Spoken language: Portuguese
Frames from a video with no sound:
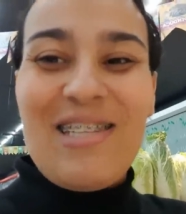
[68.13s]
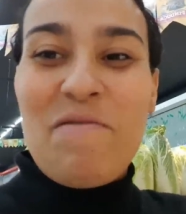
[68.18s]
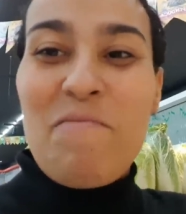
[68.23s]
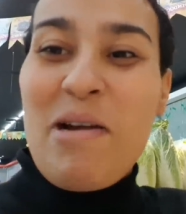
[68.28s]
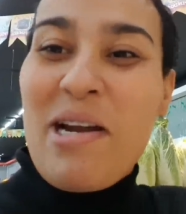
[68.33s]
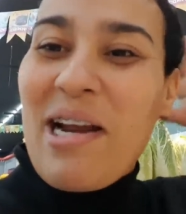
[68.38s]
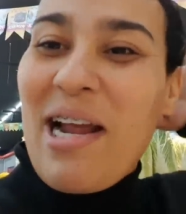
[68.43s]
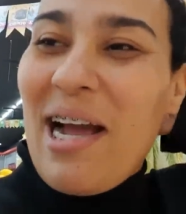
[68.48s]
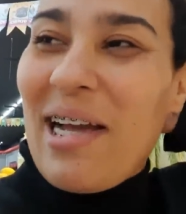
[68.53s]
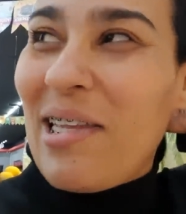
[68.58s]
dando
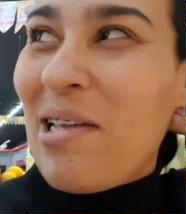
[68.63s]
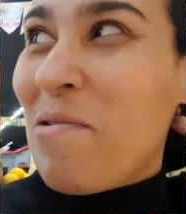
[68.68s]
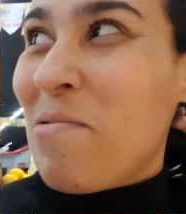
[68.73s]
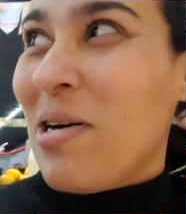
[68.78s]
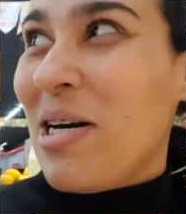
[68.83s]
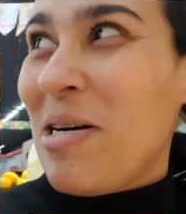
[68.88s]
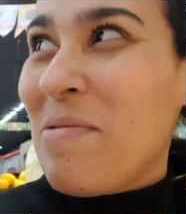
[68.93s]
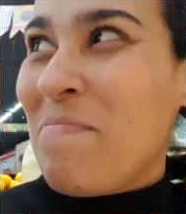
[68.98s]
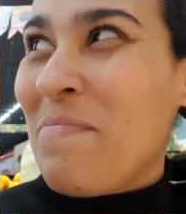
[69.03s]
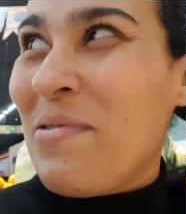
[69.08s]
mercado,
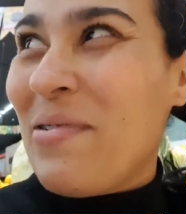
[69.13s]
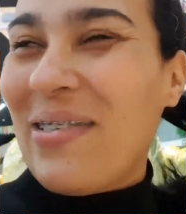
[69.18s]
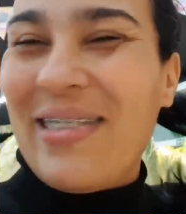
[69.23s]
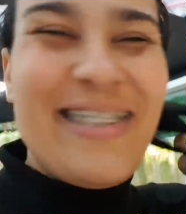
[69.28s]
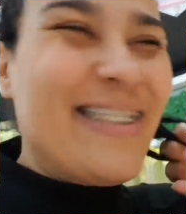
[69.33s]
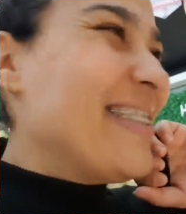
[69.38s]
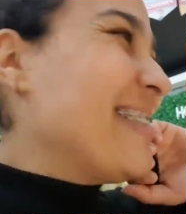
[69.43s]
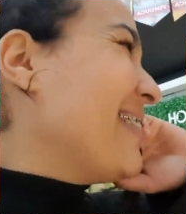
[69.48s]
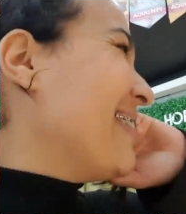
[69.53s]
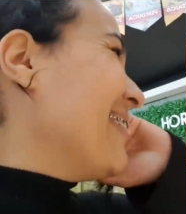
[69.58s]
eu amo.
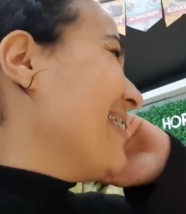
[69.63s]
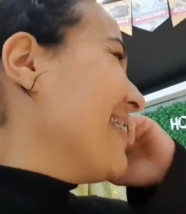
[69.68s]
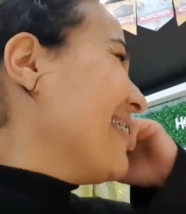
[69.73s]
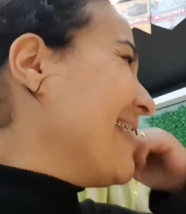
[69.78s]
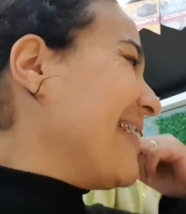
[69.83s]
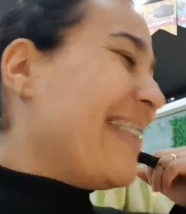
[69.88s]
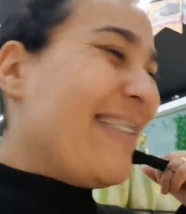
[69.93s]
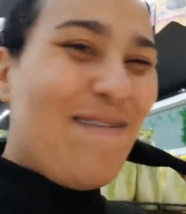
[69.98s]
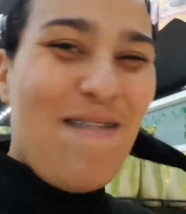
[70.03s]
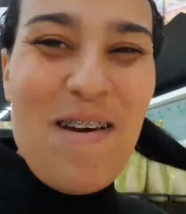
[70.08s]

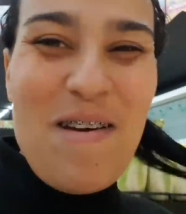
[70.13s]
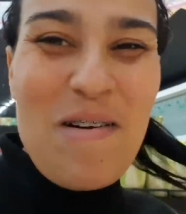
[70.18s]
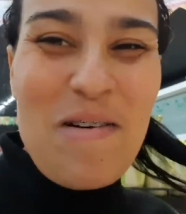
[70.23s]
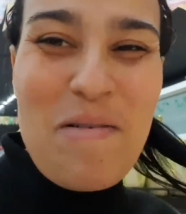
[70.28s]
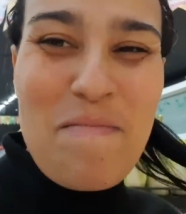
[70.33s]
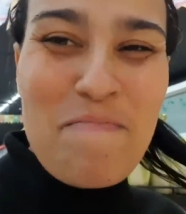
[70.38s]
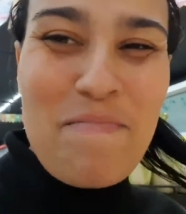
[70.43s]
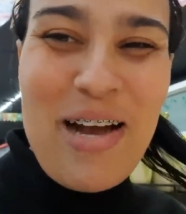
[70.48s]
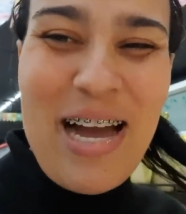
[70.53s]
Não é eu que